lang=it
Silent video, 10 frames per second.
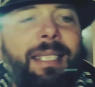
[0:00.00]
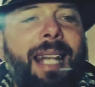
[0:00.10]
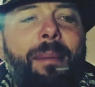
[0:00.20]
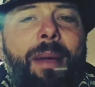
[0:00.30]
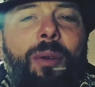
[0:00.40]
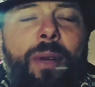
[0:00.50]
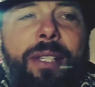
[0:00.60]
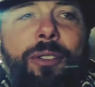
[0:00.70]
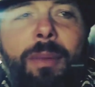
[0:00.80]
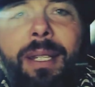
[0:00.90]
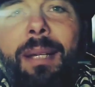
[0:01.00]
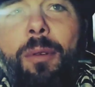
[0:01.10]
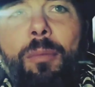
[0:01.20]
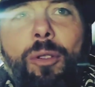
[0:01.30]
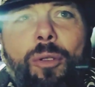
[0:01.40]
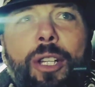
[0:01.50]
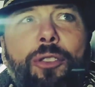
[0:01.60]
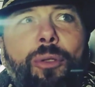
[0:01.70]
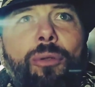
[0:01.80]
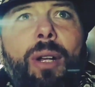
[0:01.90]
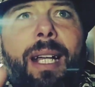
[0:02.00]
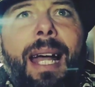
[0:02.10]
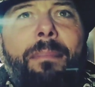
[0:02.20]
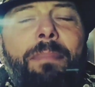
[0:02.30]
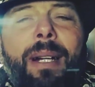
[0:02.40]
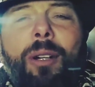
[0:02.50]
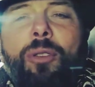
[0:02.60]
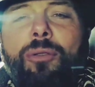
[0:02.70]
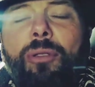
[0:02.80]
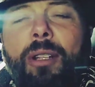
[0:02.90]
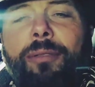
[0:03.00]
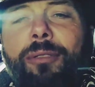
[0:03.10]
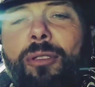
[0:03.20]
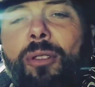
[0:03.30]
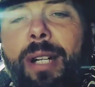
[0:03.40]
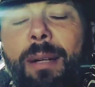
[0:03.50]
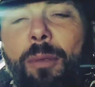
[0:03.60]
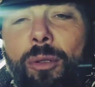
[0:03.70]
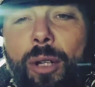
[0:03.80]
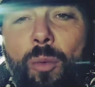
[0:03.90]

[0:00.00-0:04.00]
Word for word: dilemma è questo, mettiamo il motore sotto al camper o sotto al furgone, il motore